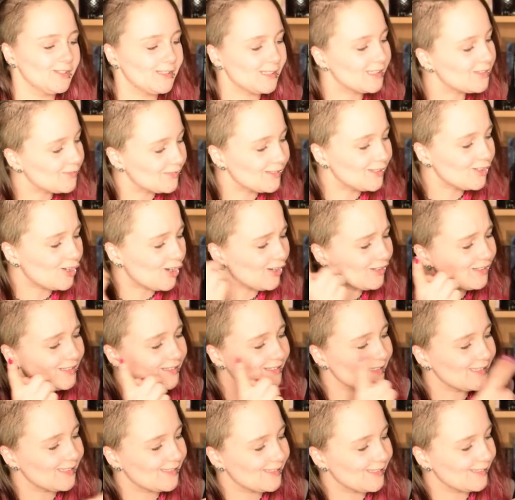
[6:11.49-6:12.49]
Deswegen konnte ich
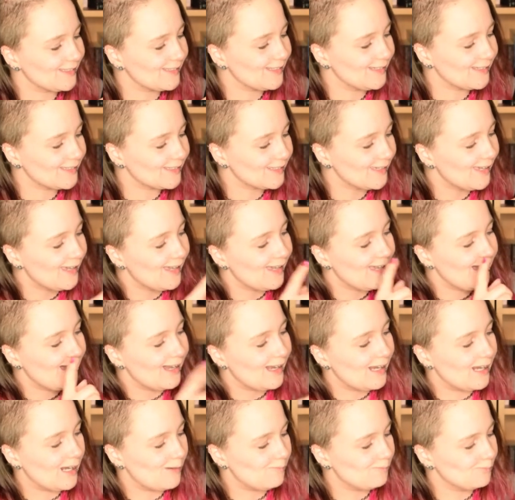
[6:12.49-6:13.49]
tatsächlich
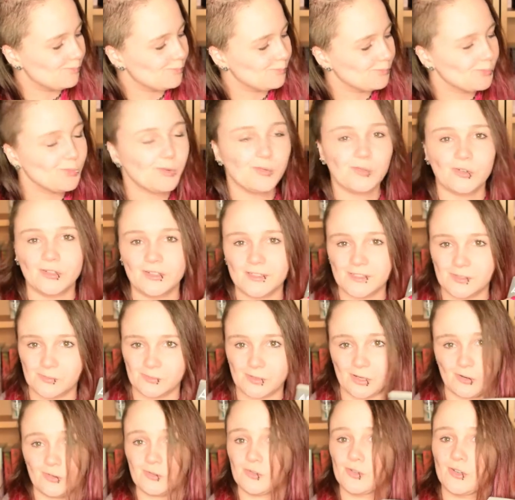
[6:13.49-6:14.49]
am ähm, Buch von diesem
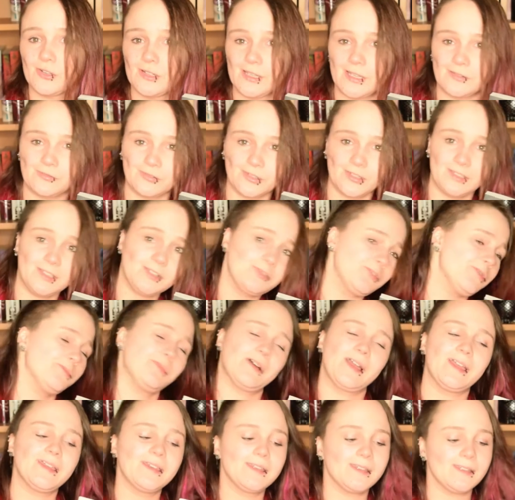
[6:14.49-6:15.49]
Autor einfach nicht
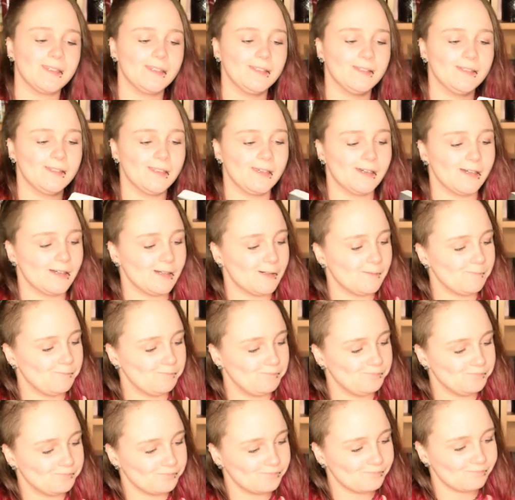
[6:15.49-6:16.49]
vorbeigehen,
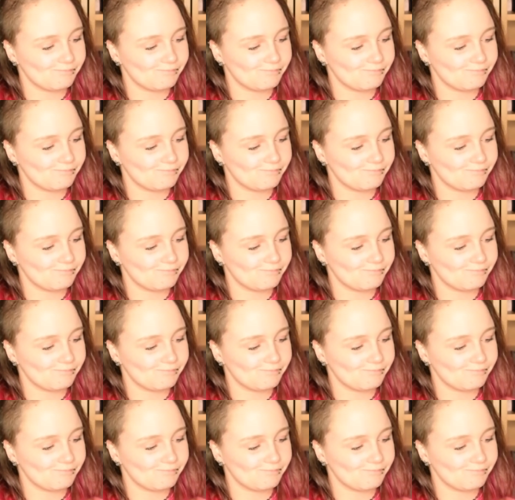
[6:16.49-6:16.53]
ähm,